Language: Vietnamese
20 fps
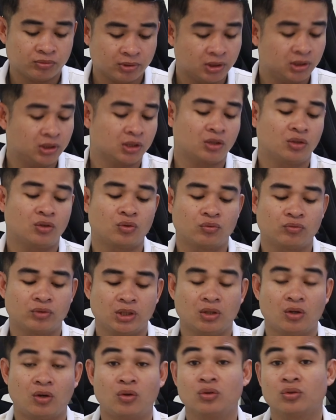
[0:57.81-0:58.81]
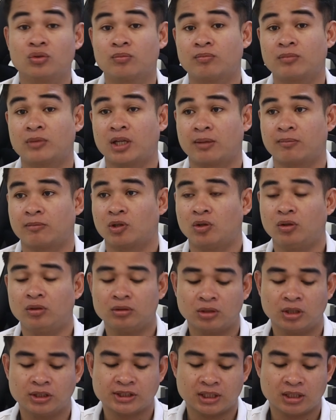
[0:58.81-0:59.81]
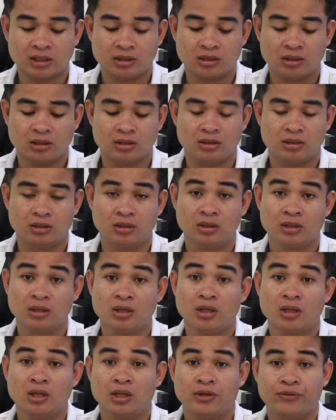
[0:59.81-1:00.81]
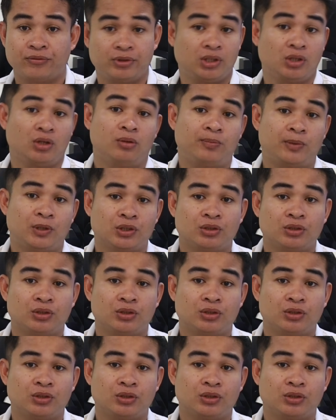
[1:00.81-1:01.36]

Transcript: thưa nâng nông video nhóm tam đó đại xa video